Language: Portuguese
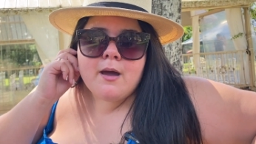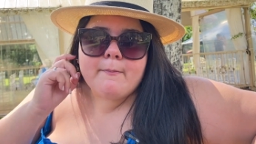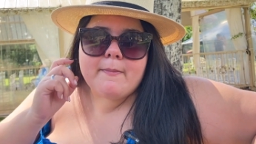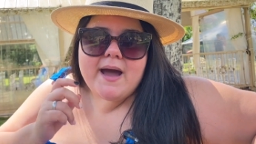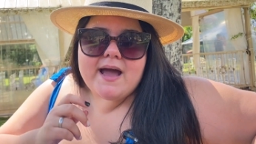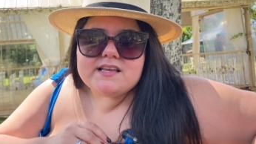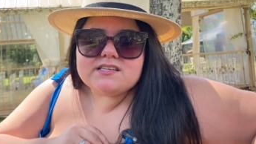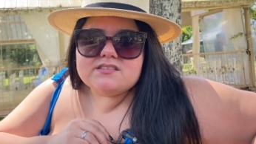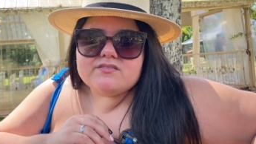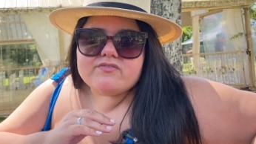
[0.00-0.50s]

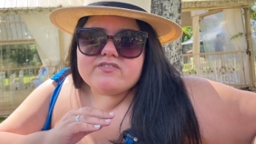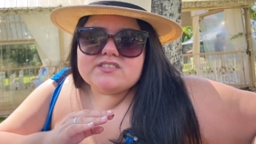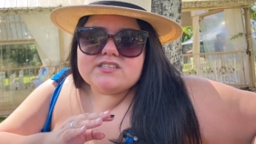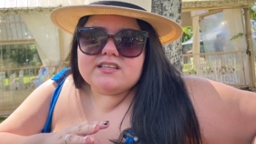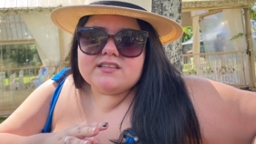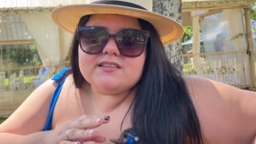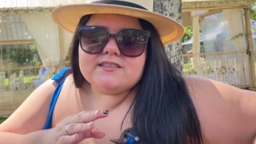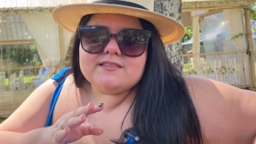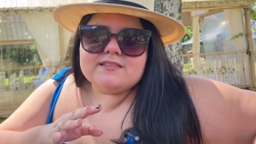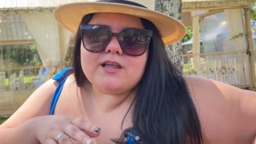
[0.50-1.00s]
Mas se
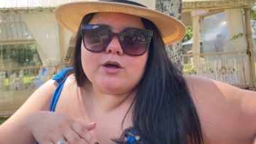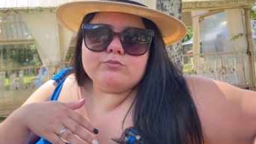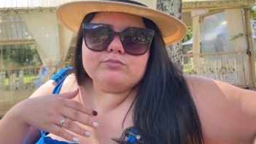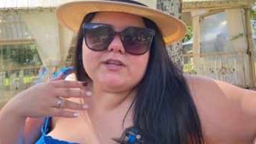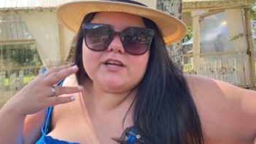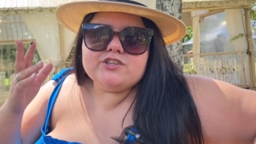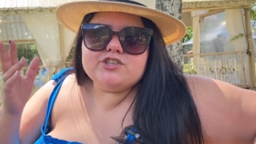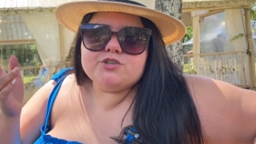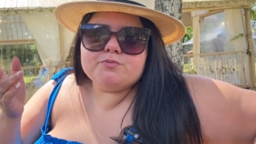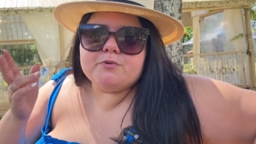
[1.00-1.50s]
você não
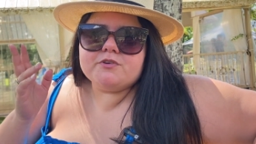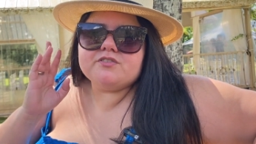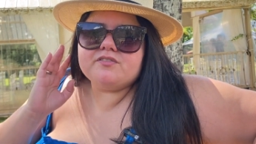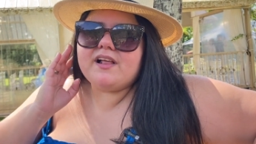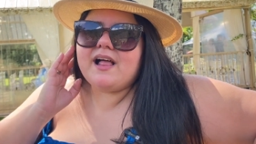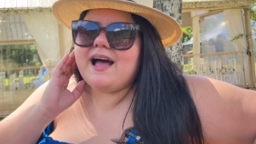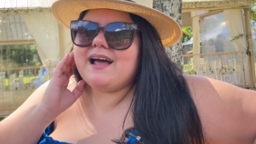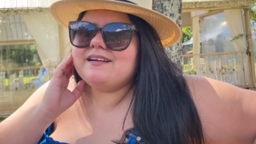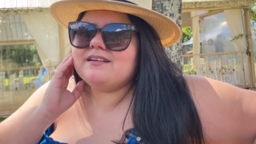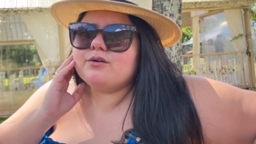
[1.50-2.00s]
está
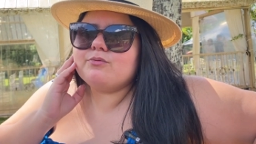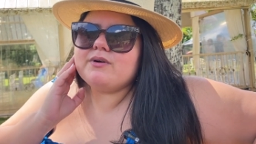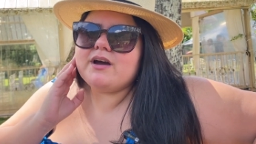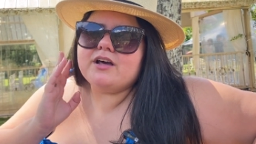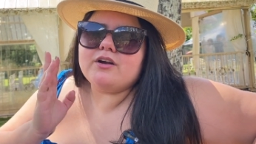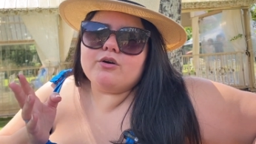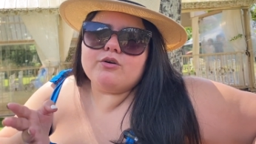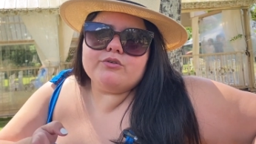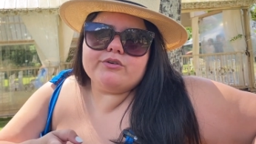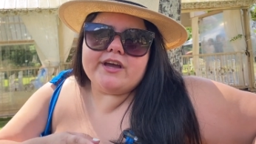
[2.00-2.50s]
disposto, ah, não,
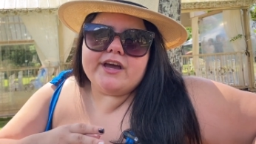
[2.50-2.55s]
Carol,